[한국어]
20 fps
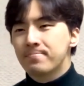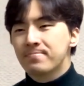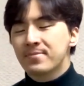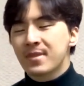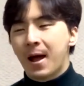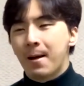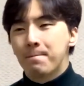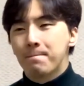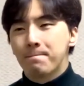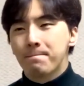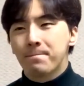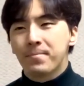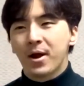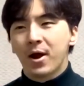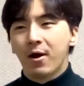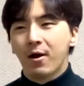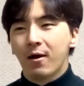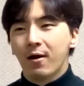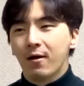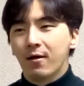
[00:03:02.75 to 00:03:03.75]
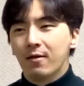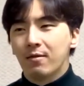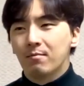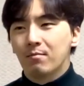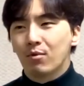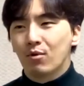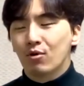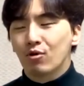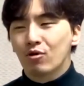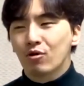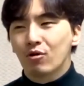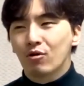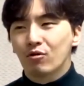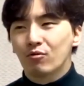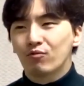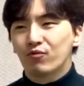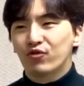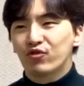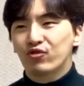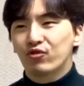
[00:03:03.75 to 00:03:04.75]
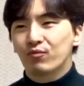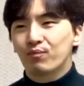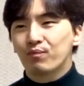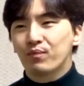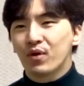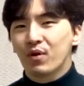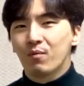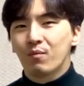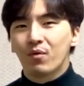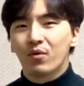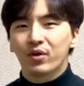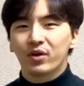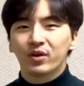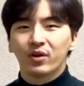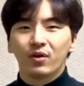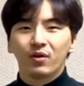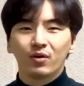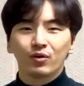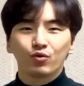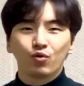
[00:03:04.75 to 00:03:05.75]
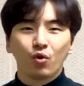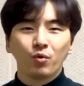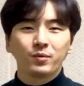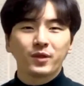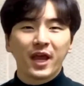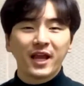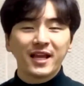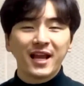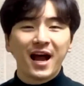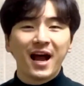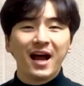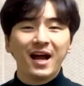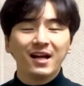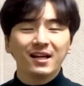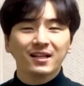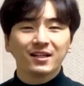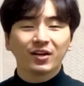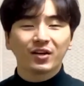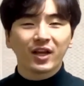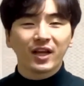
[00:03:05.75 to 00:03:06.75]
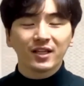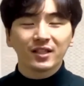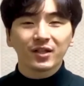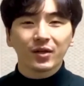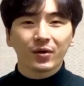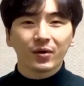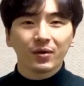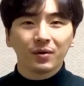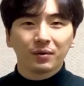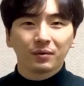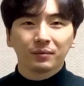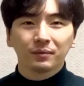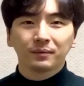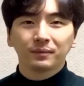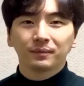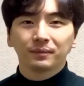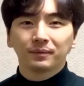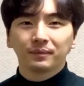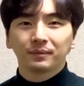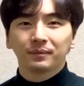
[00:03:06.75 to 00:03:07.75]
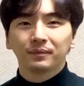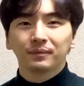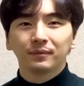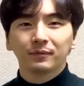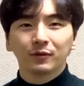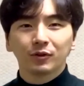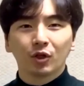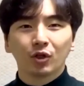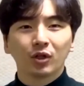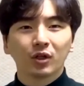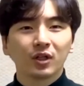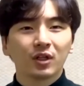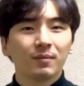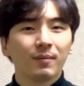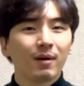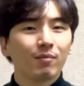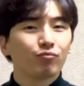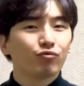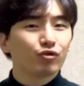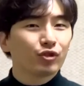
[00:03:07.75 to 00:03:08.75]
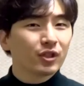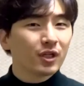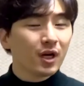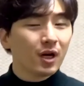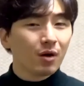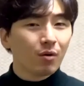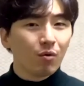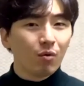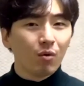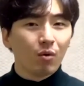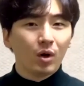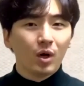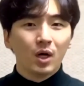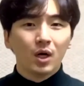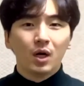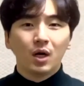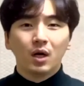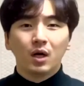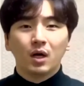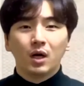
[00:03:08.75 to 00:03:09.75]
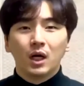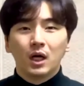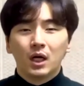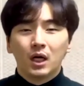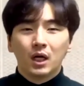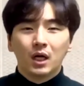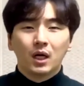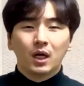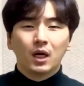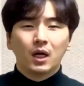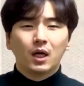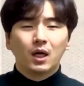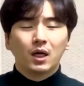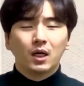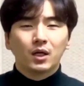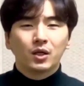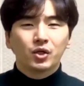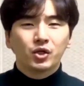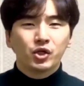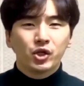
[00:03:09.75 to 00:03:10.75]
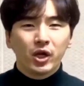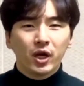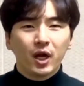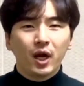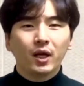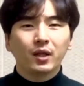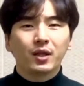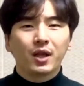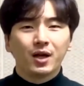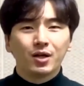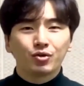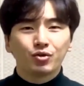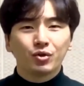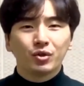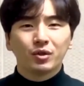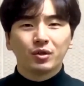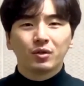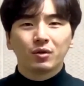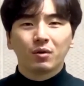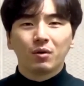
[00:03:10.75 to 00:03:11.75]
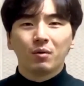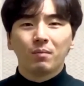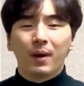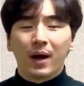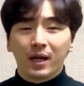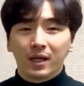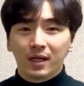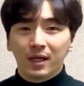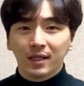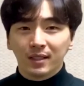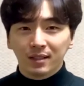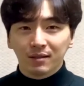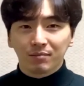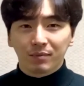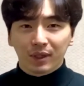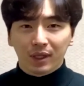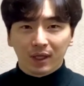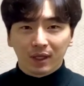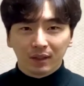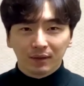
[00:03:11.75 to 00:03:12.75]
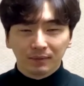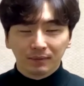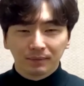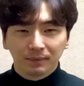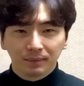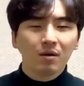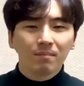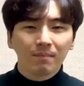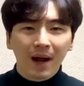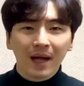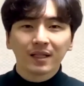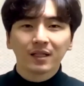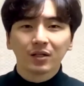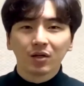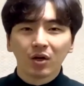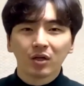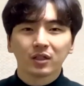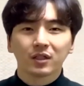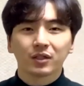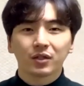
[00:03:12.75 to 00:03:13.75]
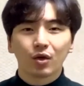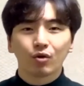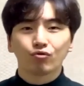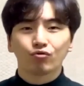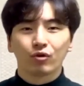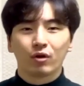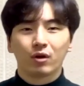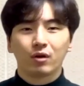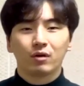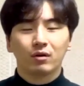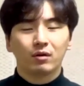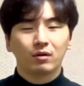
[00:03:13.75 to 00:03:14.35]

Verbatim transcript: 단편, 뭐, 중편, 뭐, 이런 거 도움 되냐? 이렇게 했어요. 저는 그 말 무시하고, 기회에 들 수 있는 거 많이 했습니다. 많은 걸 느꼈고요.